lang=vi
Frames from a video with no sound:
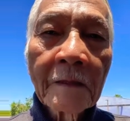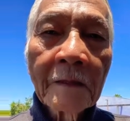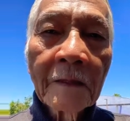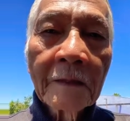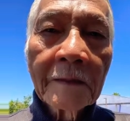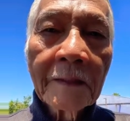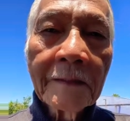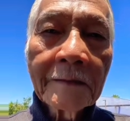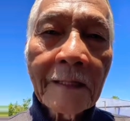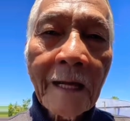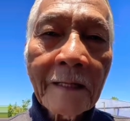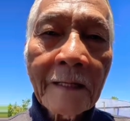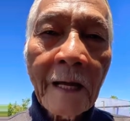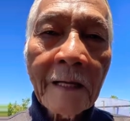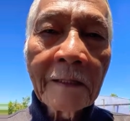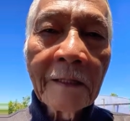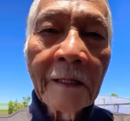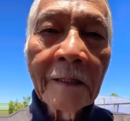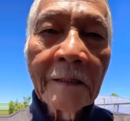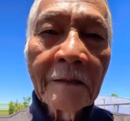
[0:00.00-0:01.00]
khi ta
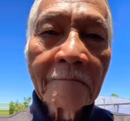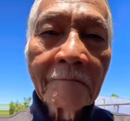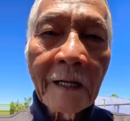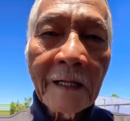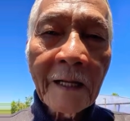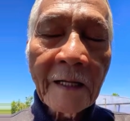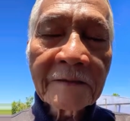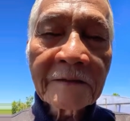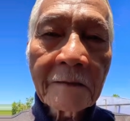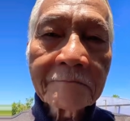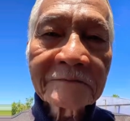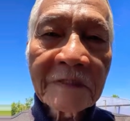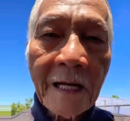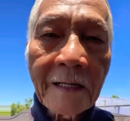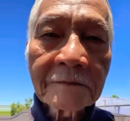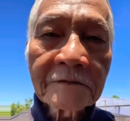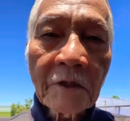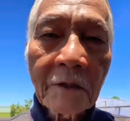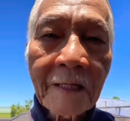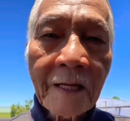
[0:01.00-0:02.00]
đã đi và đã sắm
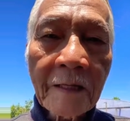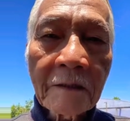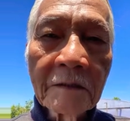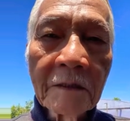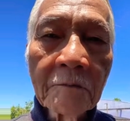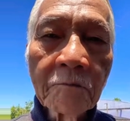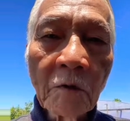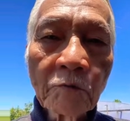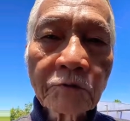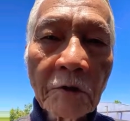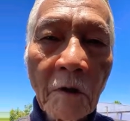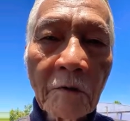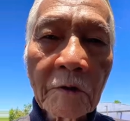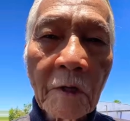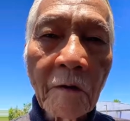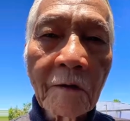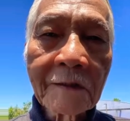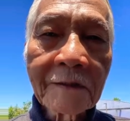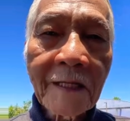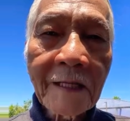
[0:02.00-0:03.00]
sẵn cho các ngươi một chỗ
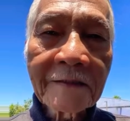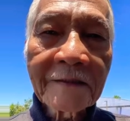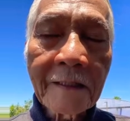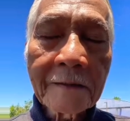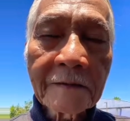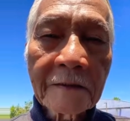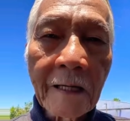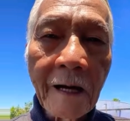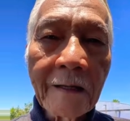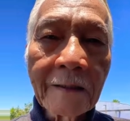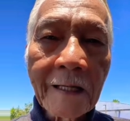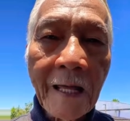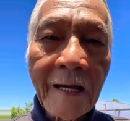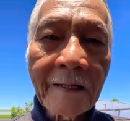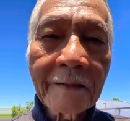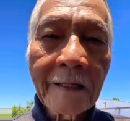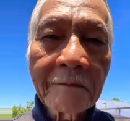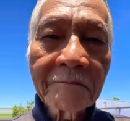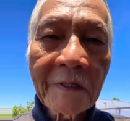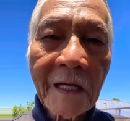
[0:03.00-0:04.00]
rồi, ta sẽ trở
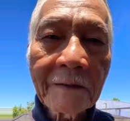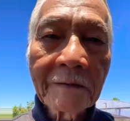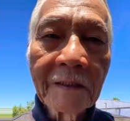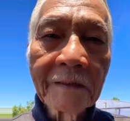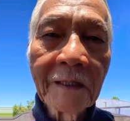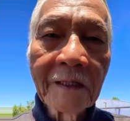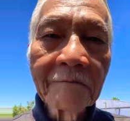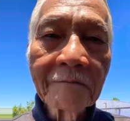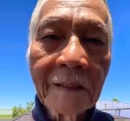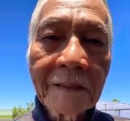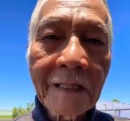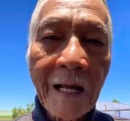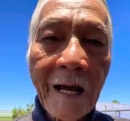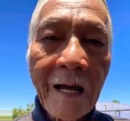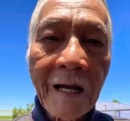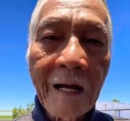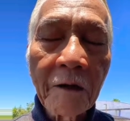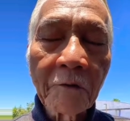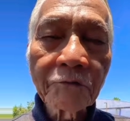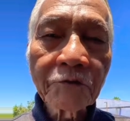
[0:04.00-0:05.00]
lại đem các ngươi đi với
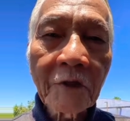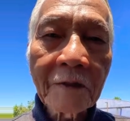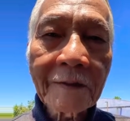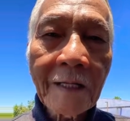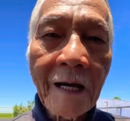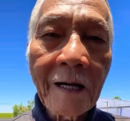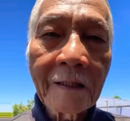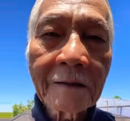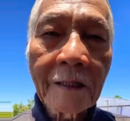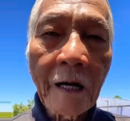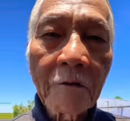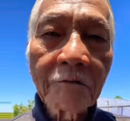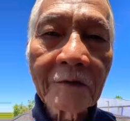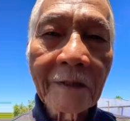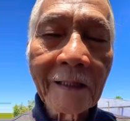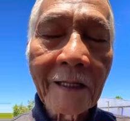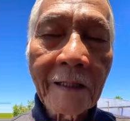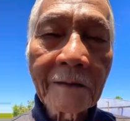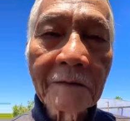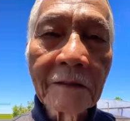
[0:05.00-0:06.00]
ta, hầu cho ta ở đâu
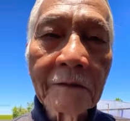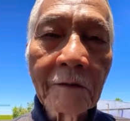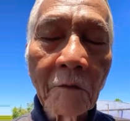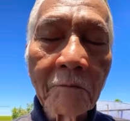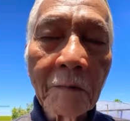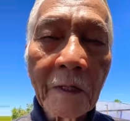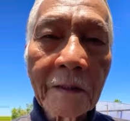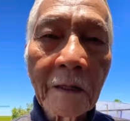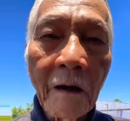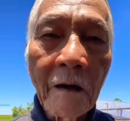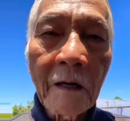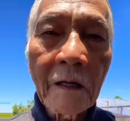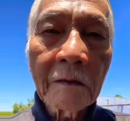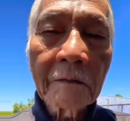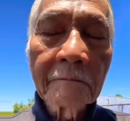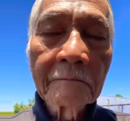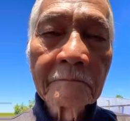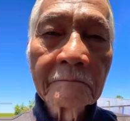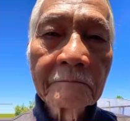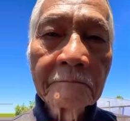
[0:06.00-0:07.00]
thì các ngươi cũng ở đó.
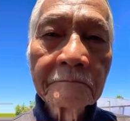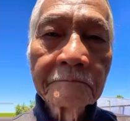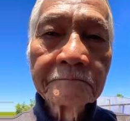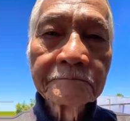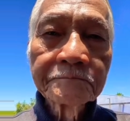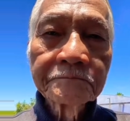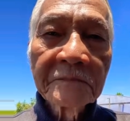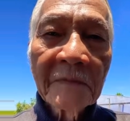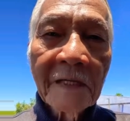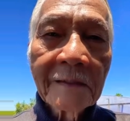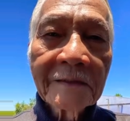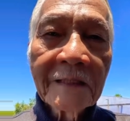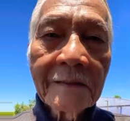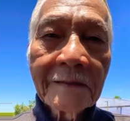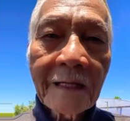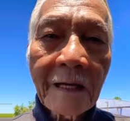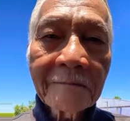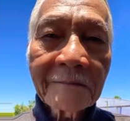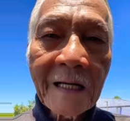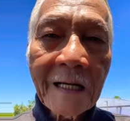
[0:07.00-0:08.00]

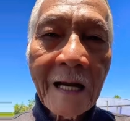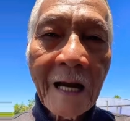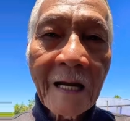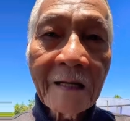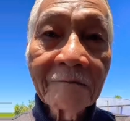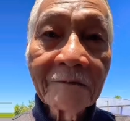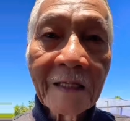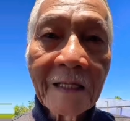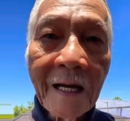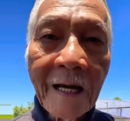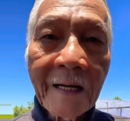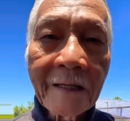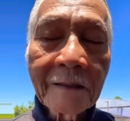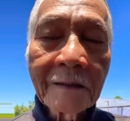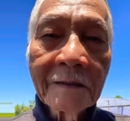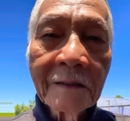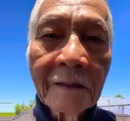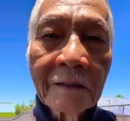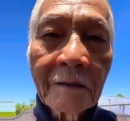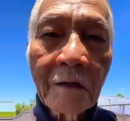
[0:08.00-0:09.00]
Xin cảm tạ Ngài vì
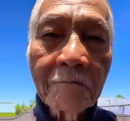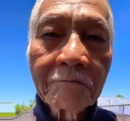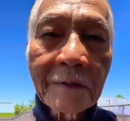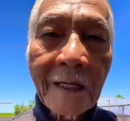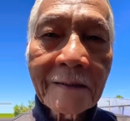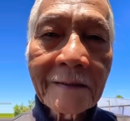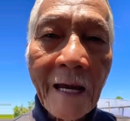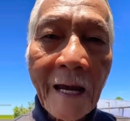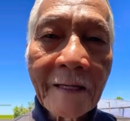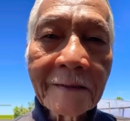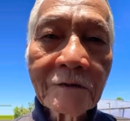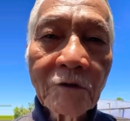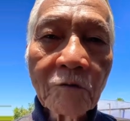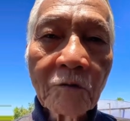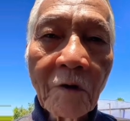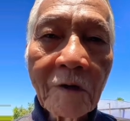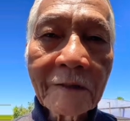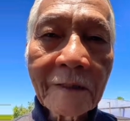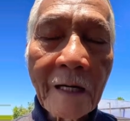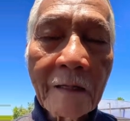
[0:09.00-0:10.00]
Ngài cũng đã dạy chúng
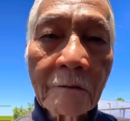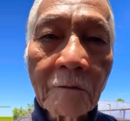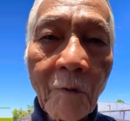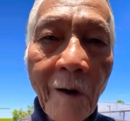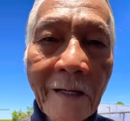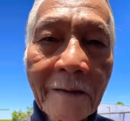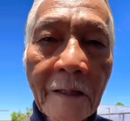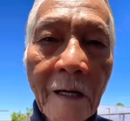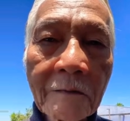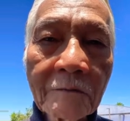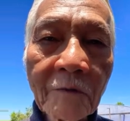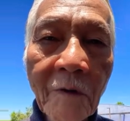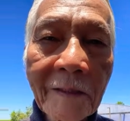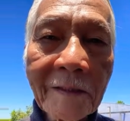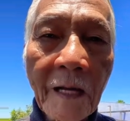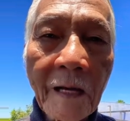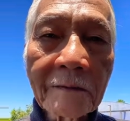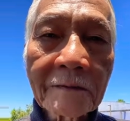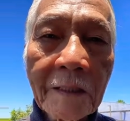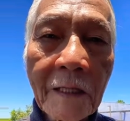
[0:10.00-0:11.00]
con rằng quả thật, quả
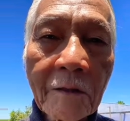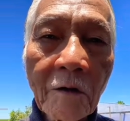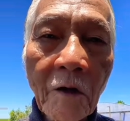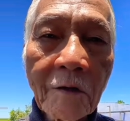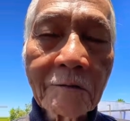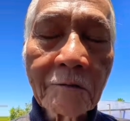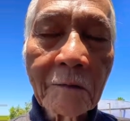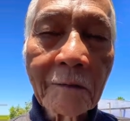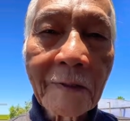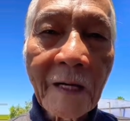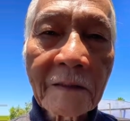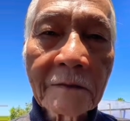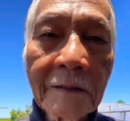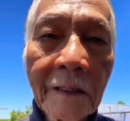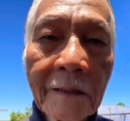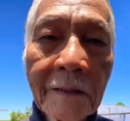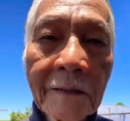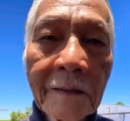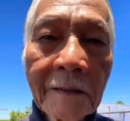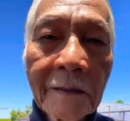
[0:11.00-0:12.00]
thật, ta nói cùng các
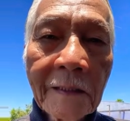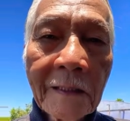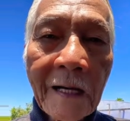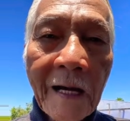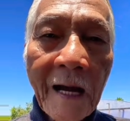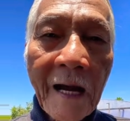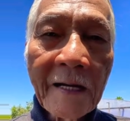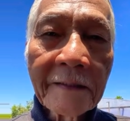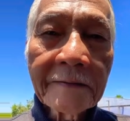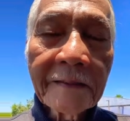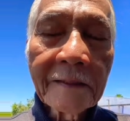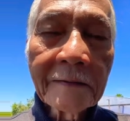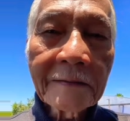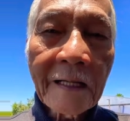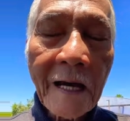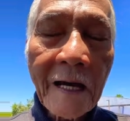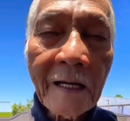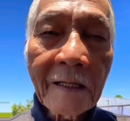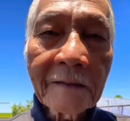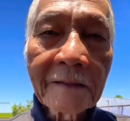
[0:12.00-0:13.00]
ngươi, ai tin
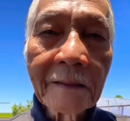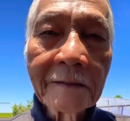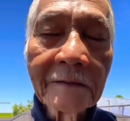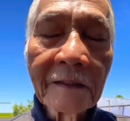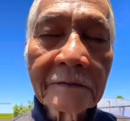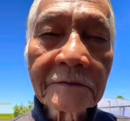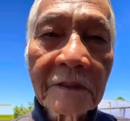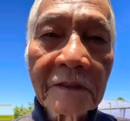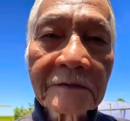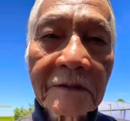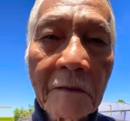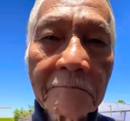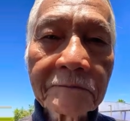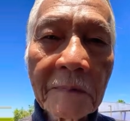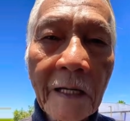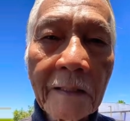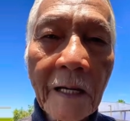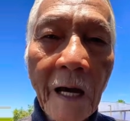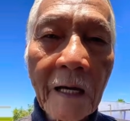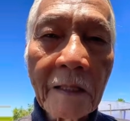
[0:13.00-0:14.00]
ta thì được sự sống
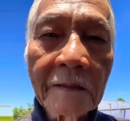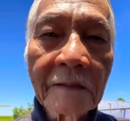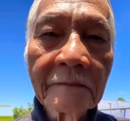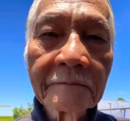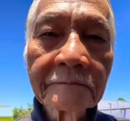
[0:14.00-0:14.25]
đời đời.